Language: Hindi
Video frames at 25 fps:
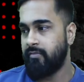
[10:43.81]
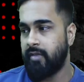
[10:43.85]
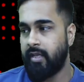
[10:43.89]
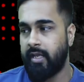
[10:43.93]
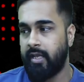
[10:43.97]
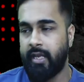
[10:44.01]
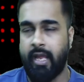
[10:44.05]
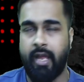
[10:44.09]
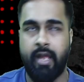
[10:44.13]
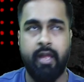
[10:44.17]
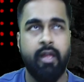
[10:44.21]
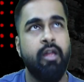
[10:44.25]

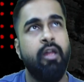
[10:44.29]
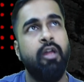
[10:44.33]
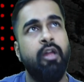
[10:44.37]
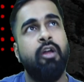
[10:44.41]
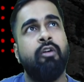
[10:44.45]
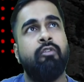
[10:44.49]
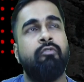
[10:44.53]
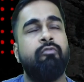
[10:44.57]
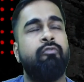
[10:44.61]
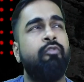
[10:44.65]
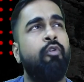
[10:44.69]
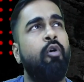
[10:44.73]
ठीक है
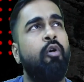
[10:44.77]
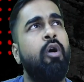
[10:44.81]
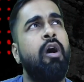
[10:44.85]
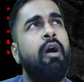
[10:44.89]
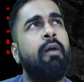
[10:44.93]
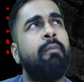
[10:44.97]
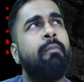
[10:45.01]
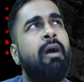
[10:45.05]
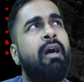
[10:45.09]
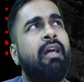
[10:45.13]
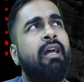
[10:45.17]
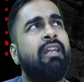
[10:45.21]
वो
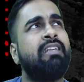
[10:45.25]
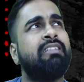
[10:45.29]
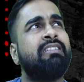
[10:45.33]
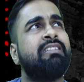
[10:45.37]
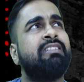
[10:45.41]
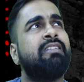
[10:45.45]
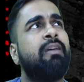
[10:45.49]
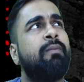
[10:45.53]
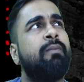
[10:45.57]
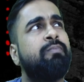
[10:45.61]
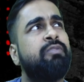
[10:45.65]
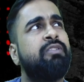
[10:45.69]
हमारा
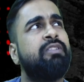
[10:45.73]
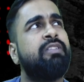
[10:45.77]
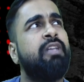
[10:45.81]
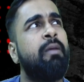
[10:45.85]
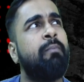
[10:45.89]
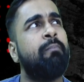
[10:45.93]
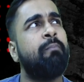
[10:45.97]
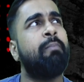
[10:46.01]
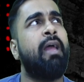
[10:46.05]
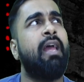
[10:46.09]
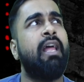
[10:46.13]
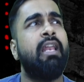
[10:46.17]

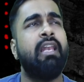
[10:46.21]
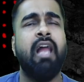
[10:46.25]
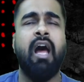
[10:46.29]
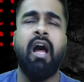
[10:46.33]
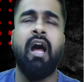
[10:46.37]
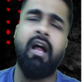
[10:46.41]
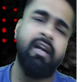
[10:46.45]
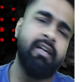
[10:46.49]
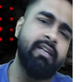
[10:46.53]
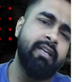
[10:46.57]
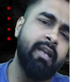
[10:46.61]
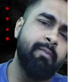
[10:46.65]
सबसे पहला
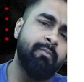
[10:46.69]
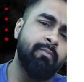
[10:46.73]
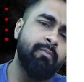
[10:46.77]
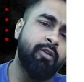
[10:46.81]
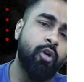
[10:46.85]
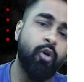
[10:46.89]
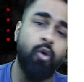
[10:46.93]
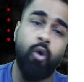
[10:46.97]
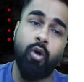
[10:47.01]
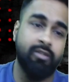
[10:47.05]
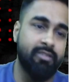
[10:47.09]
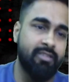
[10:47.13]

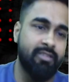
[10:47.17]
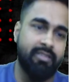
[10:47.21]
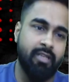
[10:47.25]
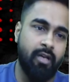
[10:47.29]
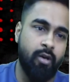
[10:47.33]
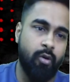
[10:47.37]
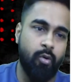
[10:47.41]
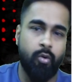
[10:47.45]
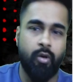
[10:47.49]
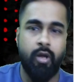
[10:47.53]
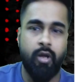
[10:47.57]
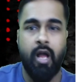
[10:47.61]
अटेम्प्ट कौन सा
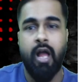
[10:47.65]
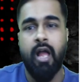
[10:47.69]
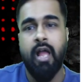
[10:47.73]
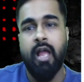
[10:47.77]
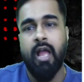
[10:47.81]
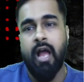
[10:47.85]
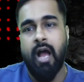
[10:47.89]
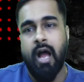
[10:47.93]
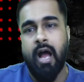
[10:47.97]
होगा